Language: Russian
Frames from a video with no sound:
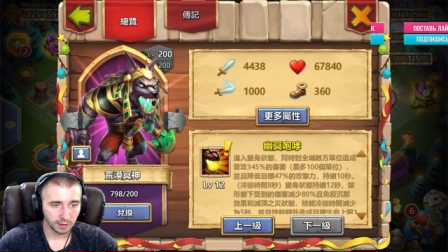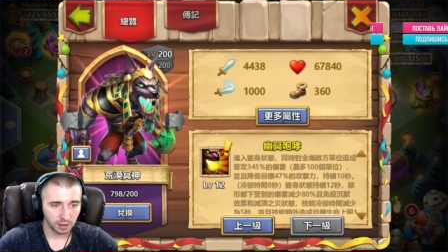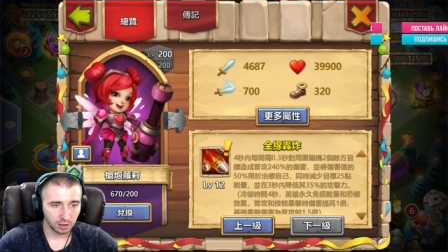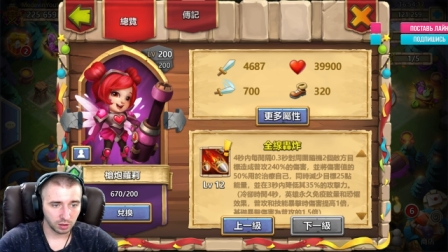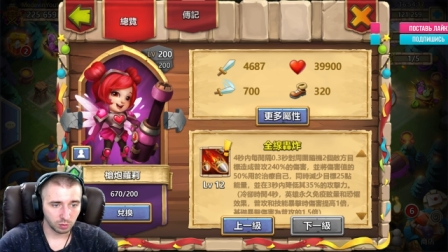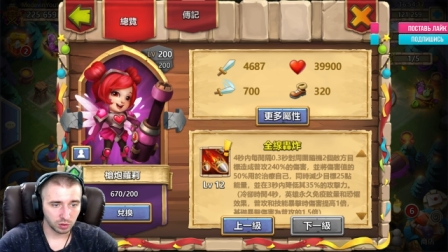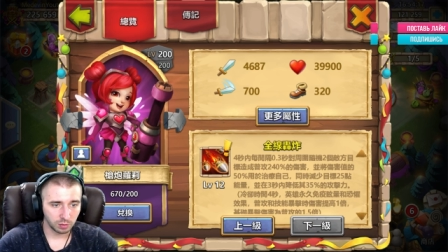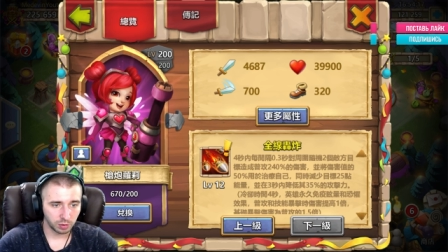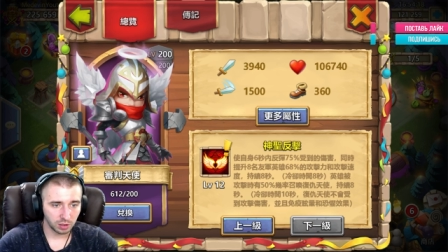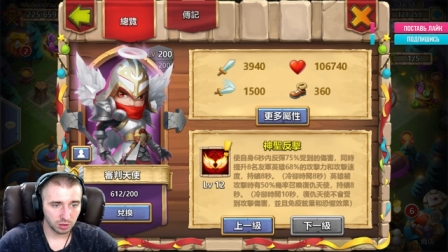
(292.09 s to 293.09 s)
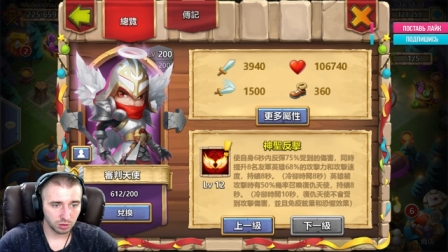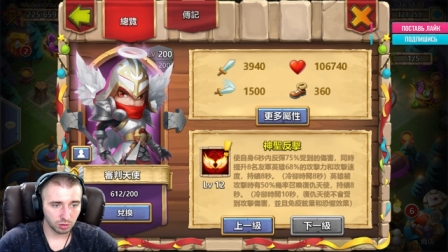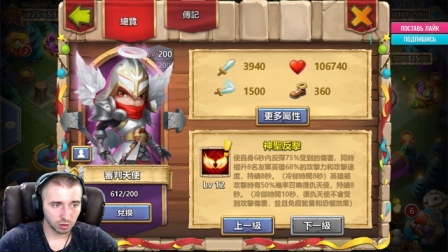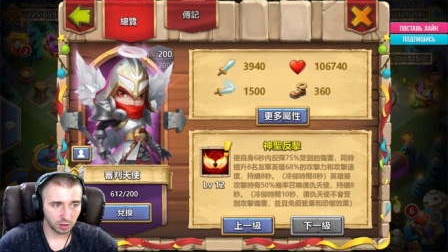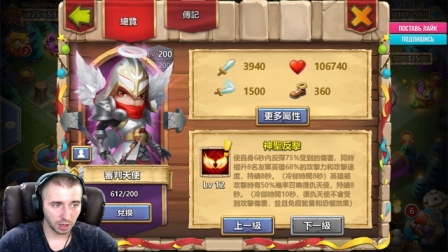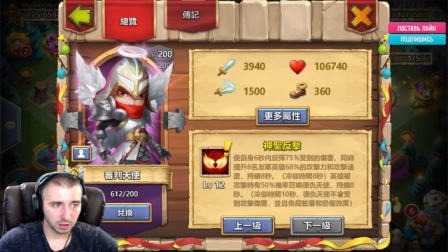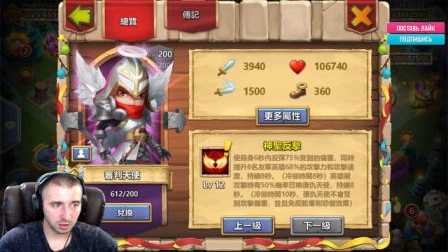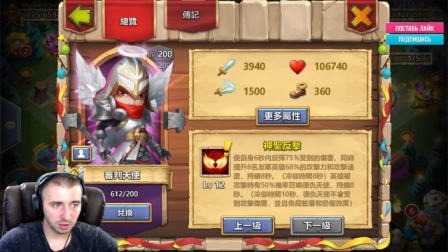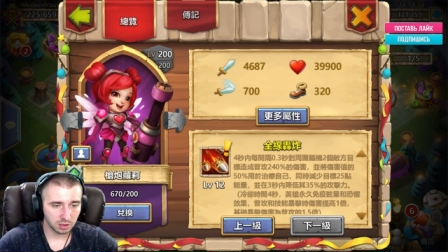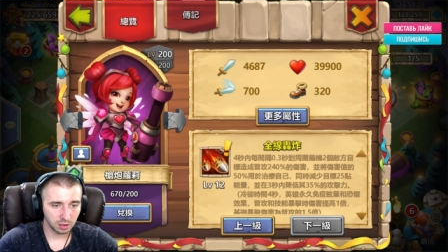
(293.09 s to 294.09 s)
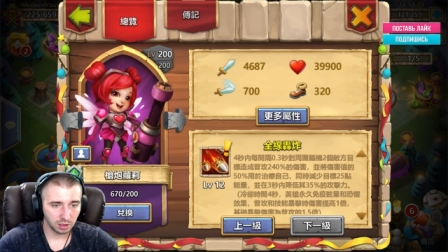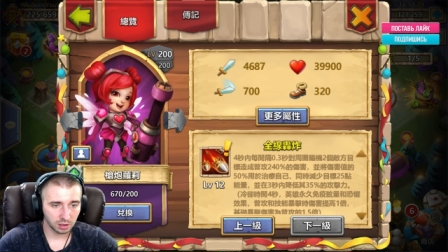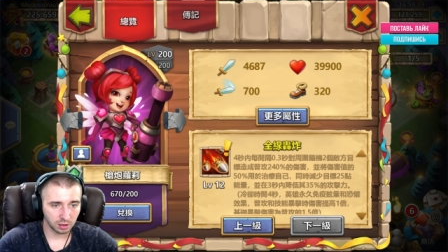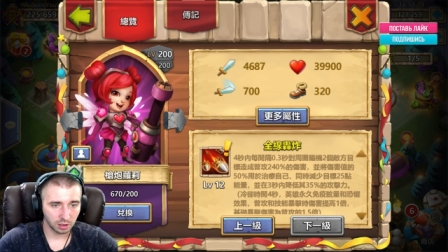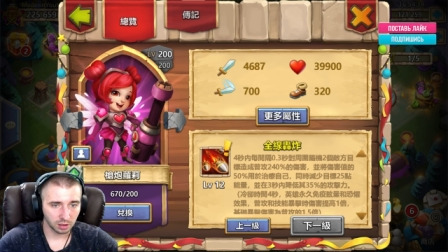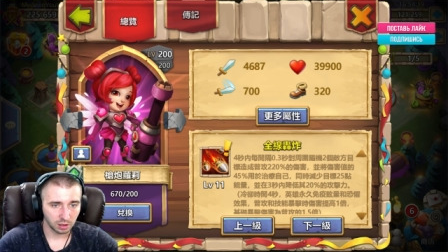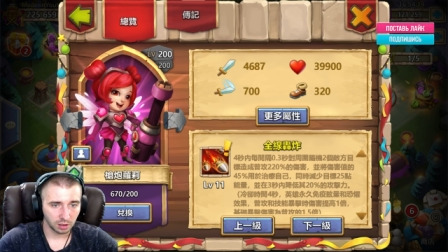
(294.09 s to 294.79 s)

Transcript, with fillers: ему не принесет. Так, сердцеедка,